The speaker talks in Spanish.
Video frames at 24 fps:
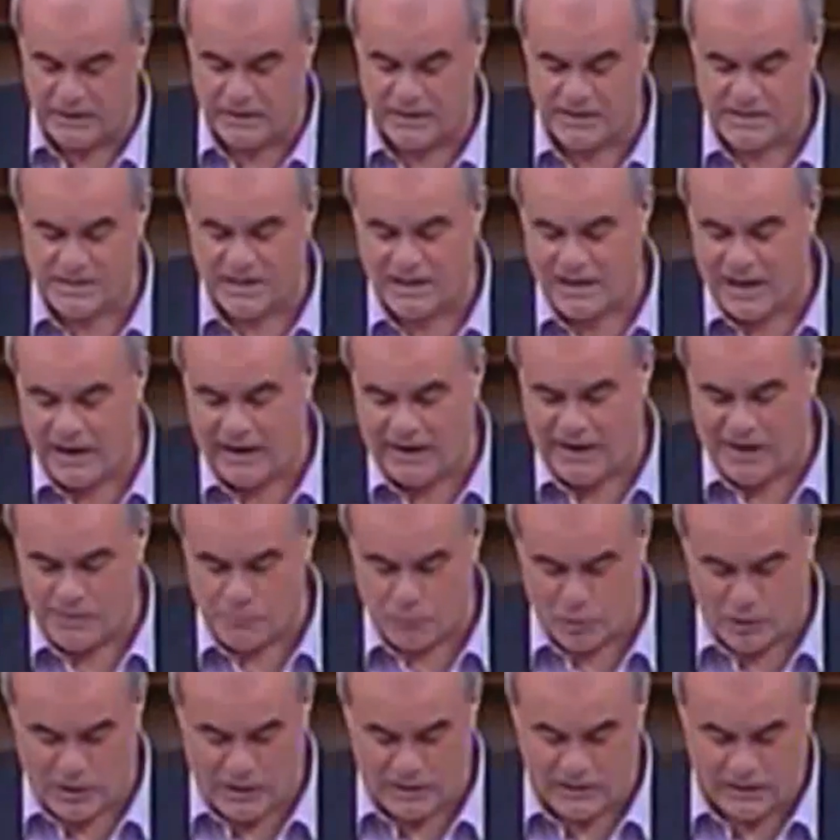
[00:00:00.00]
tienen que ser
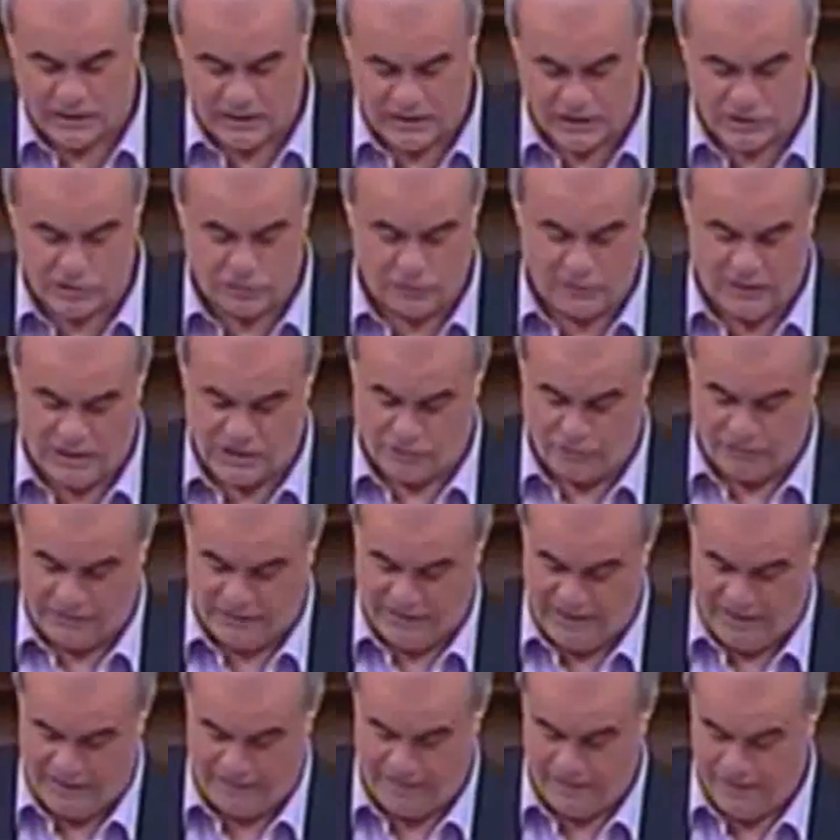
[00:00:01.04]
la guía moral del resto de
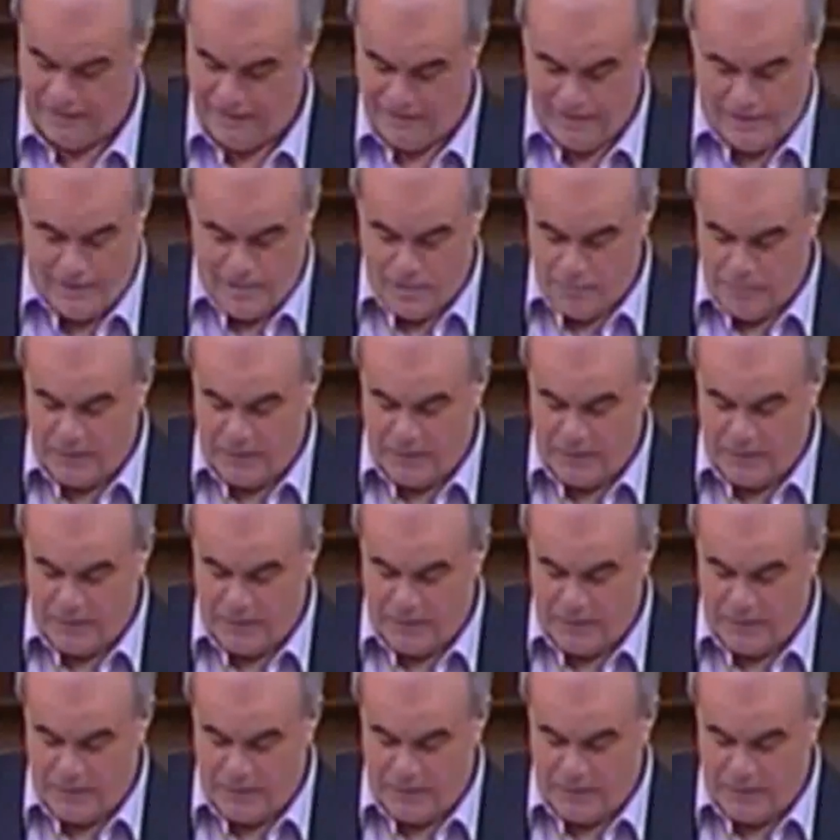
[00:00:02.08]
la sociedad.